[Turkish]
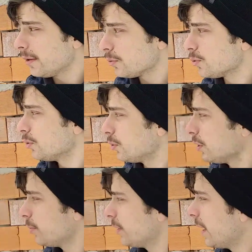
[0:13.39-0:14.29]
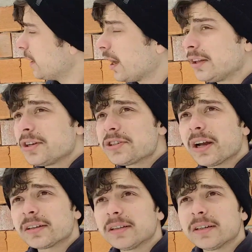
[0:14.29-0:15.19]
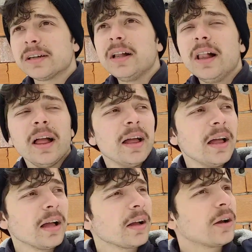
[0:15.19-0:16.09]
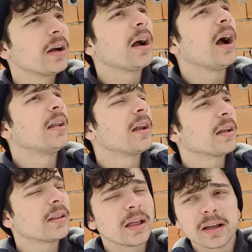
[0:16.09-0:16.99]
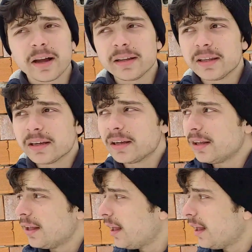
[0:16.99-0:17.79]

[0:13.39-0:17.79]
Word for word: Uzun gün gibi geldi. Ateş yaktık, e, kaydıraktan kaydık,